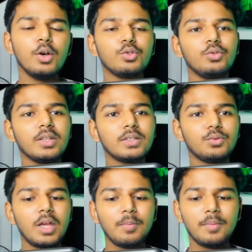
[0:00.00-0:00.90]
तो देख
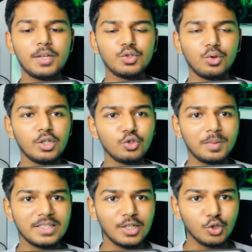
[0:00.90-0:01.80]
सकते हैं यहाँ पे मैंने सोलह सौ
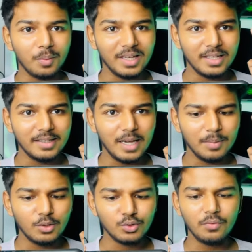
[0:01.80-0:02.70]
पचास रुपये की अर्निंग यहाँ
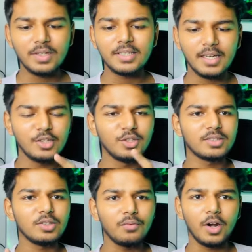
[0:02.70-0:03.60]
पे दोस्तों फिर से कर ली
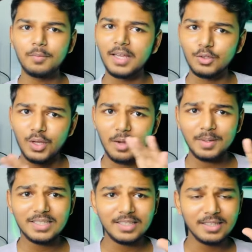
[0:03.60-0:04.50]
देख सकते हैं फंड भी है तो यहाँ
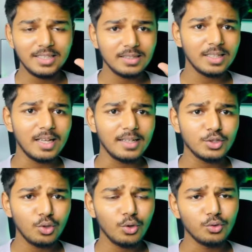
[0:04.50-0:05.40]
पे जितनी ज़्यादा
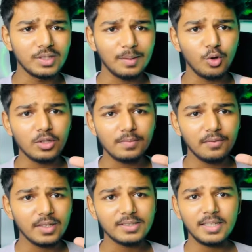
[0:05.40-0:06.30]
लालच करोगे उतने आप लॉस में
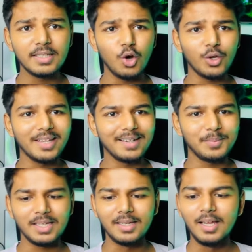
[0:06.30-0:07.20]
फंसते जाओगे यहाँ
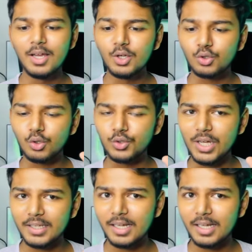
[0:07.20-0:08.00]
पे तो ज़्यादा